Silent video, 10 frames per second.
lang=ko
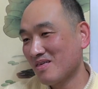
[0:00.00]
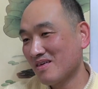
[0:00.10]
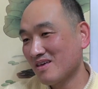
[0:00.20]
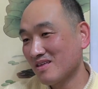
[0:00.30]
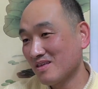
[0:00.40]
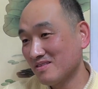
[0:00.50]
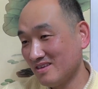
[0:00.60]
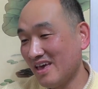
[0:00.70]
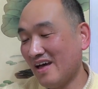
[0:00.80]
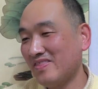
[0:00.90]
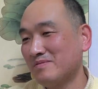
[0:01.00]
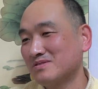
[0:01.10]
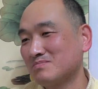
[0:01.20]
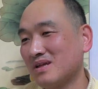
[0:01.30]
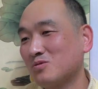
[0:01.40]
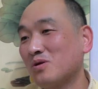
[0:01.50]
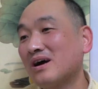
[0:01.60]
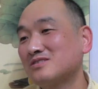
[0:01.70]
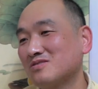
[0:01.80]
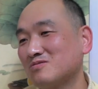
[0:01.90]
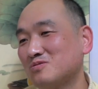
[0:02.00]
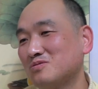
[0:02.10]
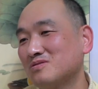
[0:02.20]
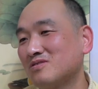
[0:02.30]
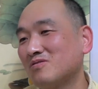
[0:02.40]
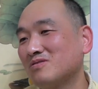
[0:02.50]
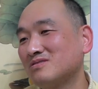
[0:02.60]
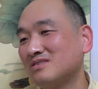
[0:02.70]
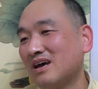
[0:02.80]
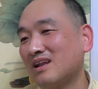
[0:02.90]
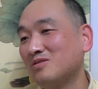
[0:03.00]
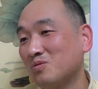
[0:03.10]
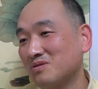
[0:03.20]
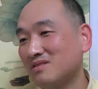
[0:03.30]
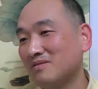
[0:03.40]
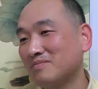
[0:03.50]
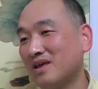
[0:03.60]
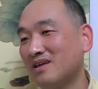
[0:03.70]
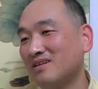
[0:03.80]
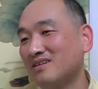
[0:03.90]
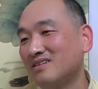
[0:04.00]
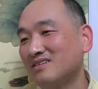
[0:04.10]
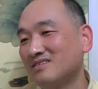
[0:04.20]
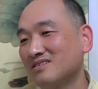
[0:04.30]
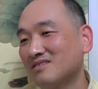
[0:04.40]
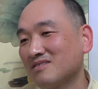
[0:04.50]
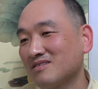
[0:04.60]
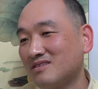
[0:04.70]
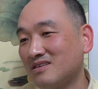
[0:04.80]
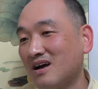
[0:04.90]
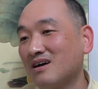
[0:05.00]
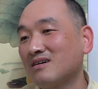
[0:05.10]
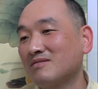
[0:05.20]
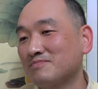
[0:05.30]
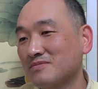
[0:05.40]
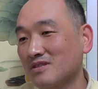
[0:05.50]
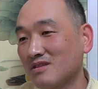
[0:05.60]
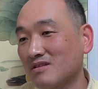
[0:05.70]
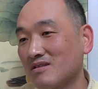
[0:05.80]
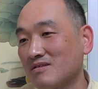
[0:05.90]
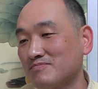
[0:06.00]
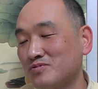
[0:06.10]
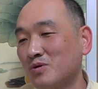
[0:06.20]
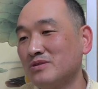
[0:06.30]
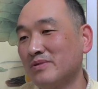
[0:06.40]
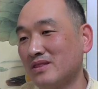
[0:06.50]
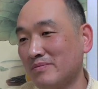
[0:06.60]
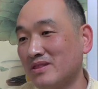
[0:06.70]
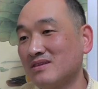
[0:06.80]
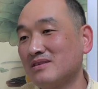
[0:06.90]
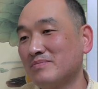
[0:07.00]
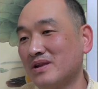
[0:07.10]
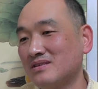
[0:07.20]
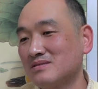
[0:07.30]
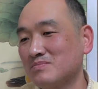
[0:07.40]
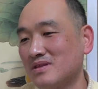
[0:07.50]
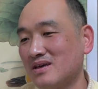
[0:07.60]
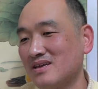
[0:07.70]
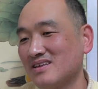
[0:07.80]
안 남았습니다. 예, 안 남았습니다. 돌아가셨고 그런 건 이제 하나도 없기 때문에 그냥 부모님한테만 듣기만 했습니다.